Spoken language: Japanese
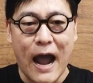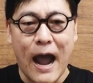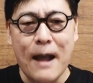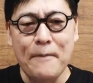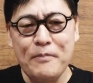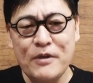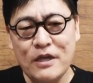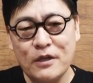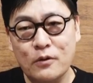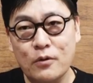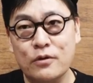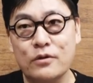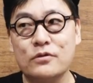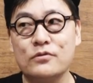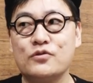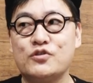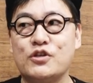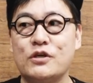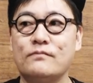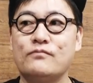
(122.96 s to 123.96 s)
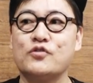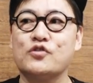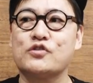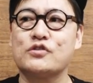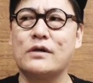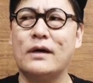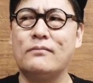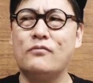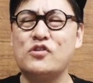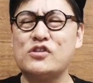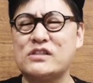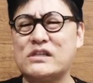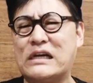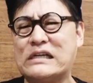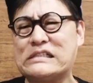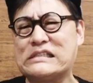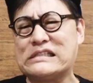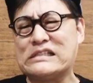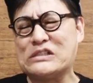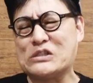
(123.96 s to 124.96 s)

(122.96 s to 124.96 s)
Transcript: ハビという人物がもしかす